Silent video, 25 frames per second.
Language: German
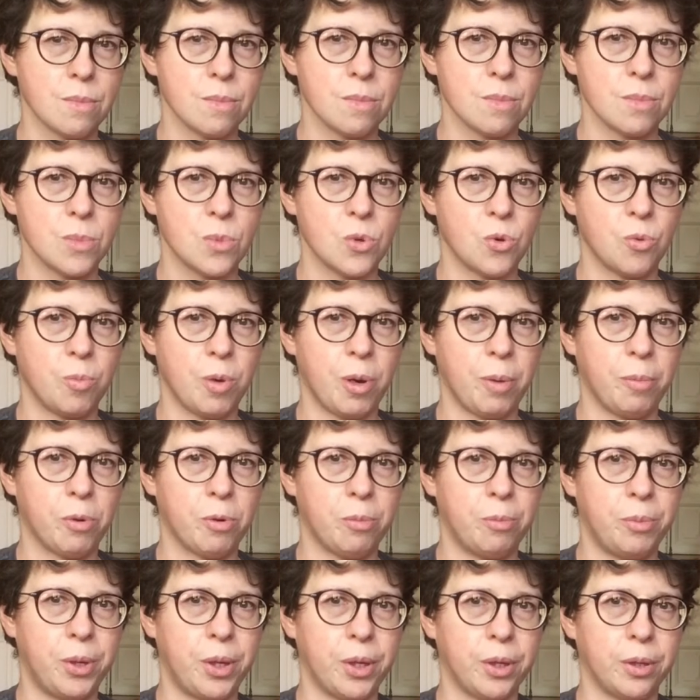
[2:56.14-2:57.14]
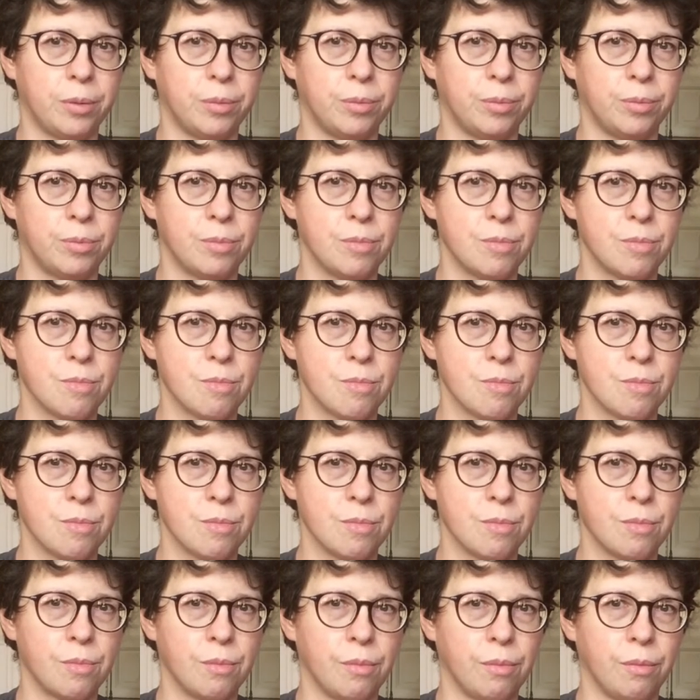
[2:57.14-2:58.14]
Nochmal probieren.
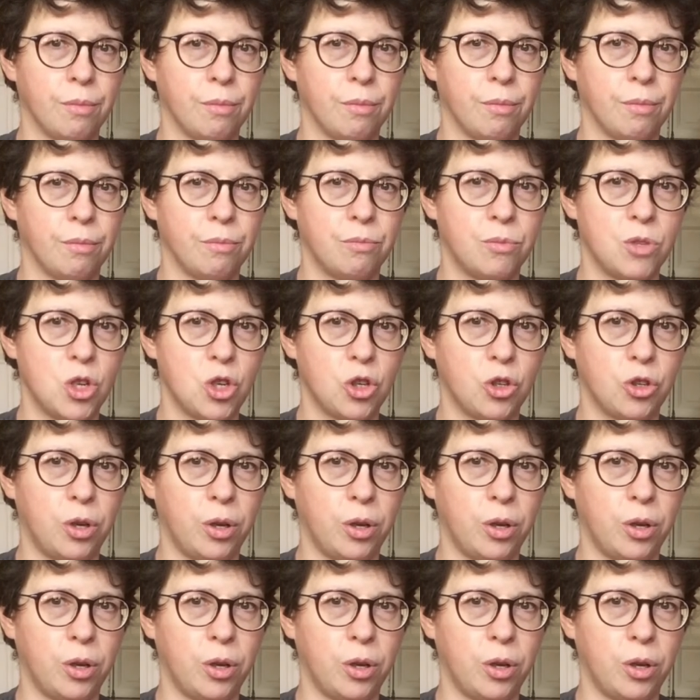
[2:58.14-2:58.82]
Nicht